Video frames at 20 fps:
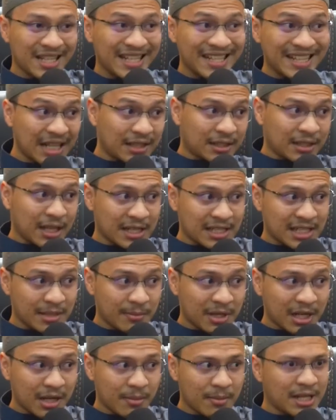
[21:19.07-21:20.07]
diingatkan
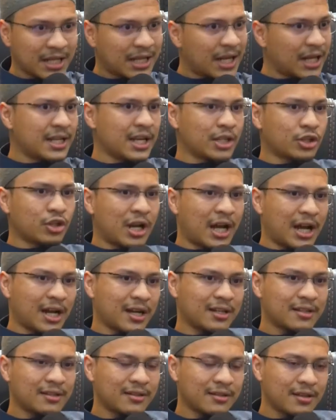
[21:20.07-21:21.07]
sama kebaikan dia
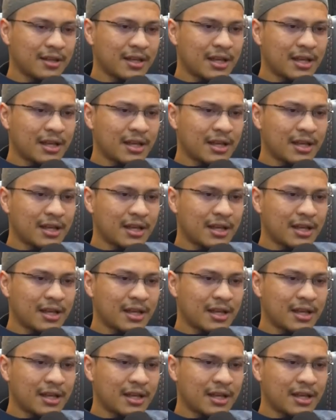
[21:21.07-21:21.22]
tolak